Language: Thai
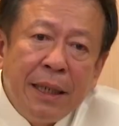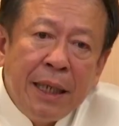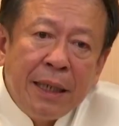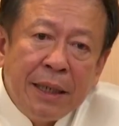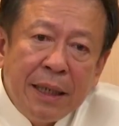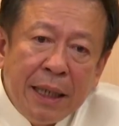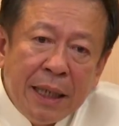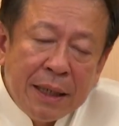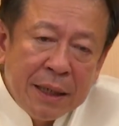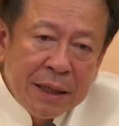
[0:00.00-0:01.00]
เห
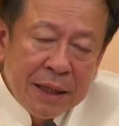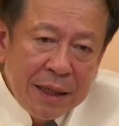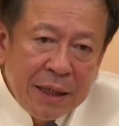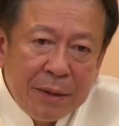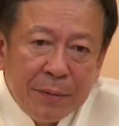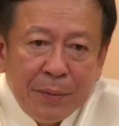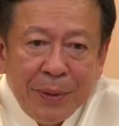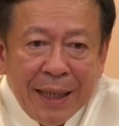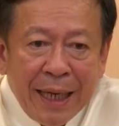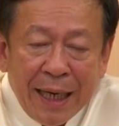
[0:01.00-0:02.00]
ตุหนึ่งที่
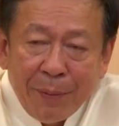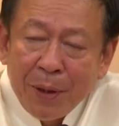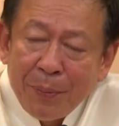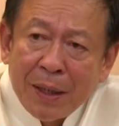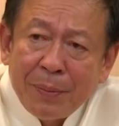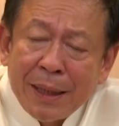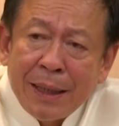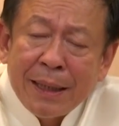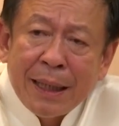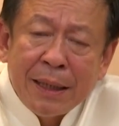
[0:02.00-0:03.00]
พิจารณารับและเปิดเผ
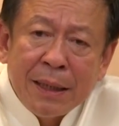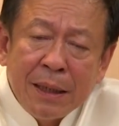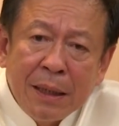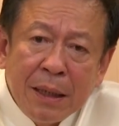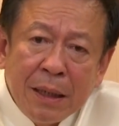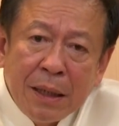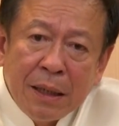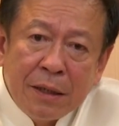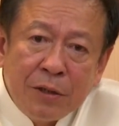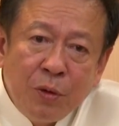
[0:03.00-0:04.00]
ยท่าน
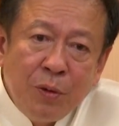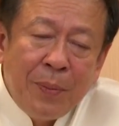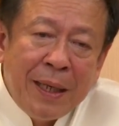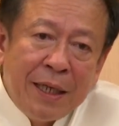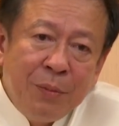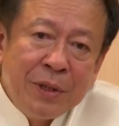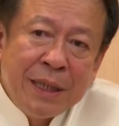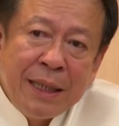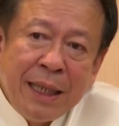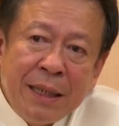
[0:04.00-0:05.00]
สมมุติว่าเป็นรัฐมน
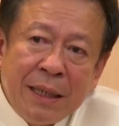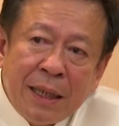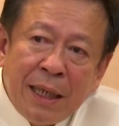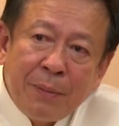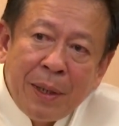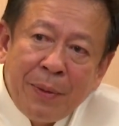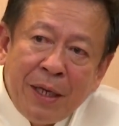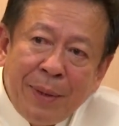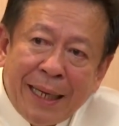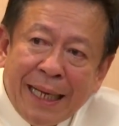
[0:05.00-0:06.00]
ตรีท่านหนึ่งกำลังไปป
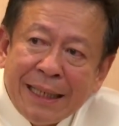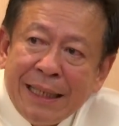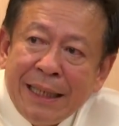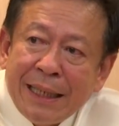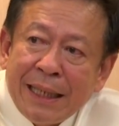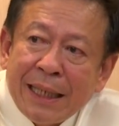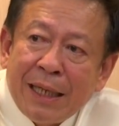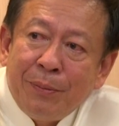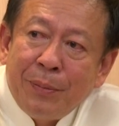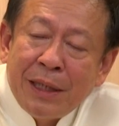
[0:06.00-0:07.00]
ฏิบัติหน้าที่อย่างเงี้ย
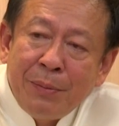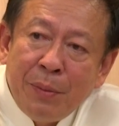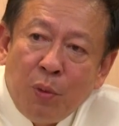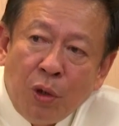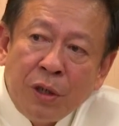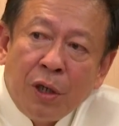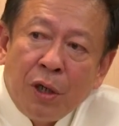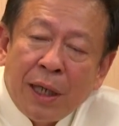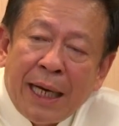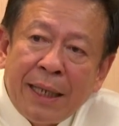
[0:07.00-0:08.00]
ครับมันจะมีผล
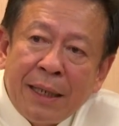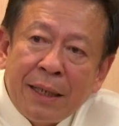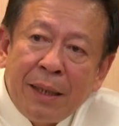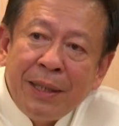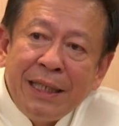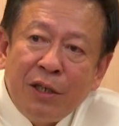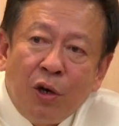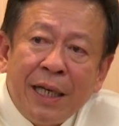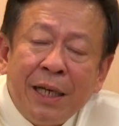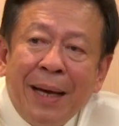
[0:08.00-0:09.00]
ต่อการทำหน้าที่
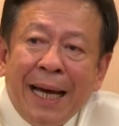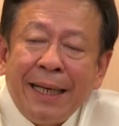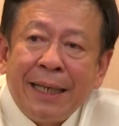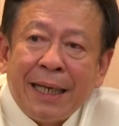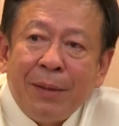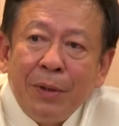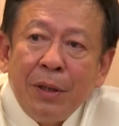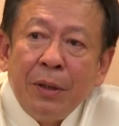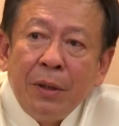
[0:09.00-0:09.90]
ของรัฐบาลนะครับ